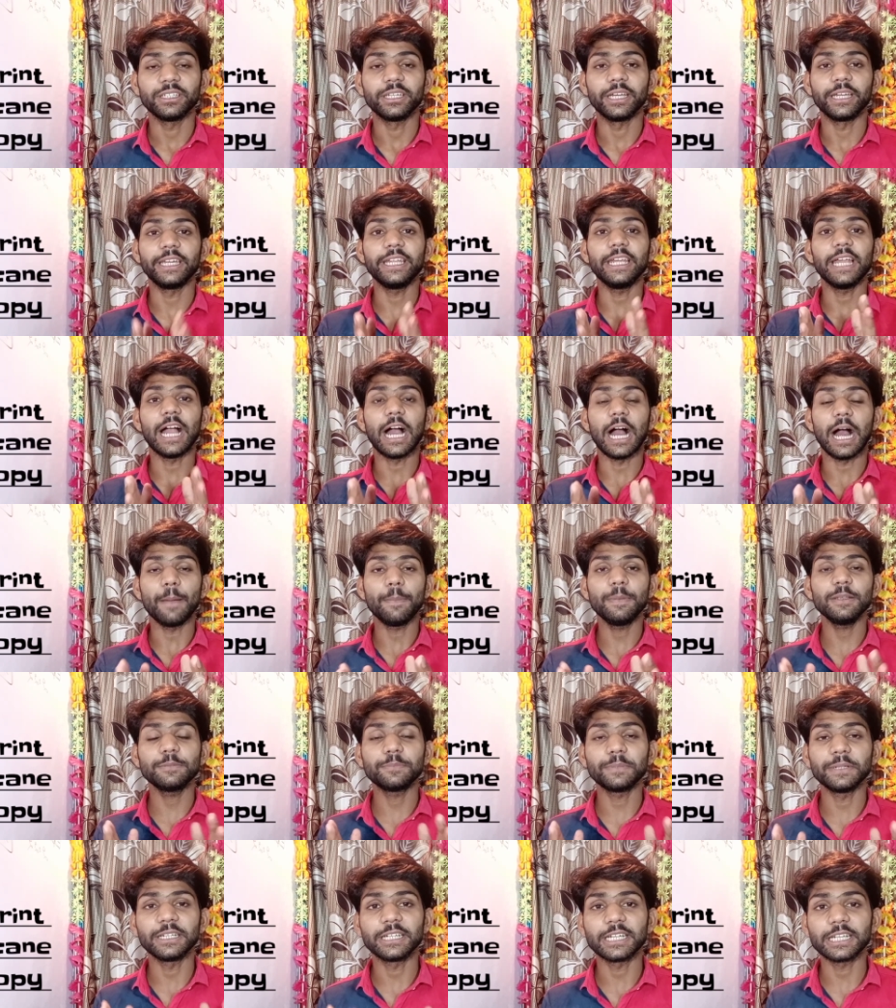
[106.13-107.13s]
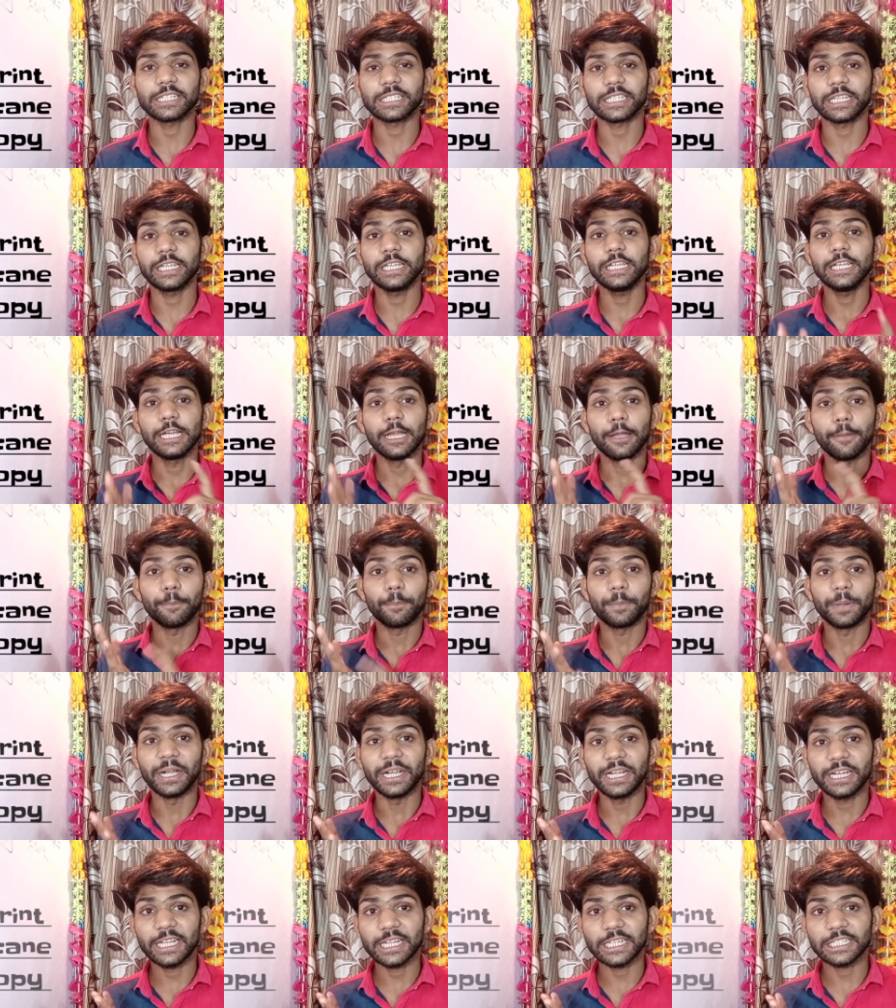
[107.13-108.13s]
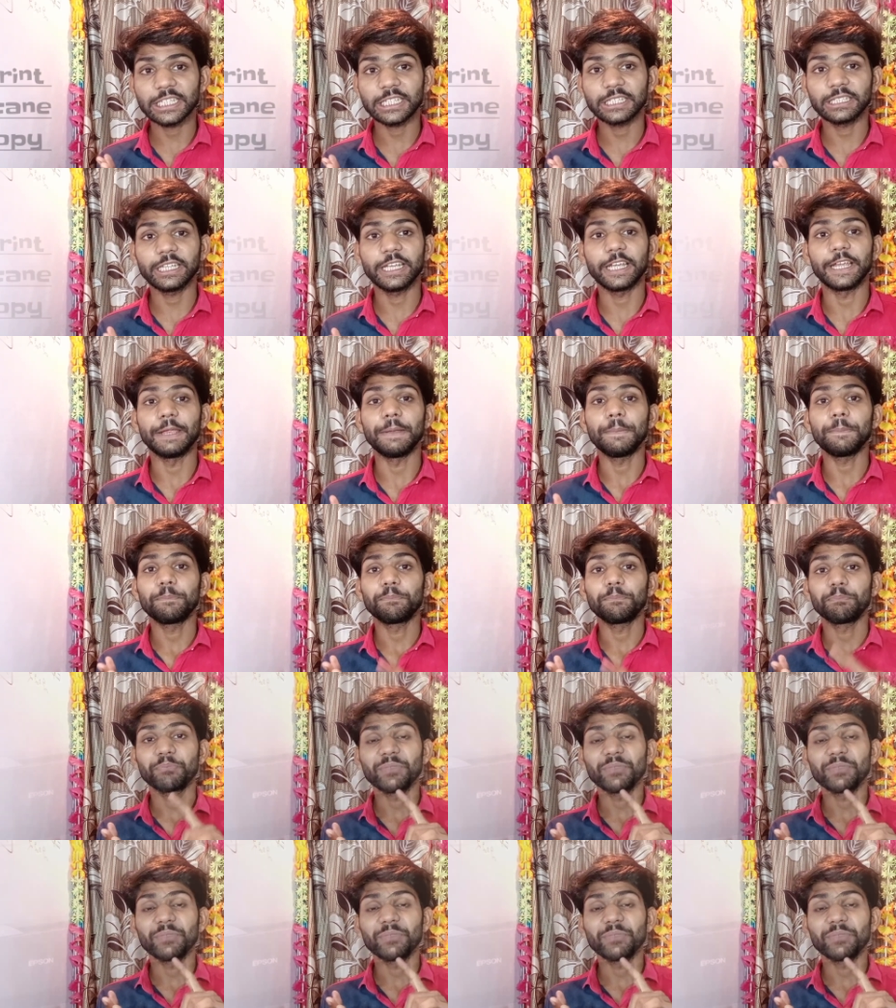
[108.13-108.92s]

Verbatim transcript: यानी आप इस प्रिंटर से प्रिंट कर सकते हैं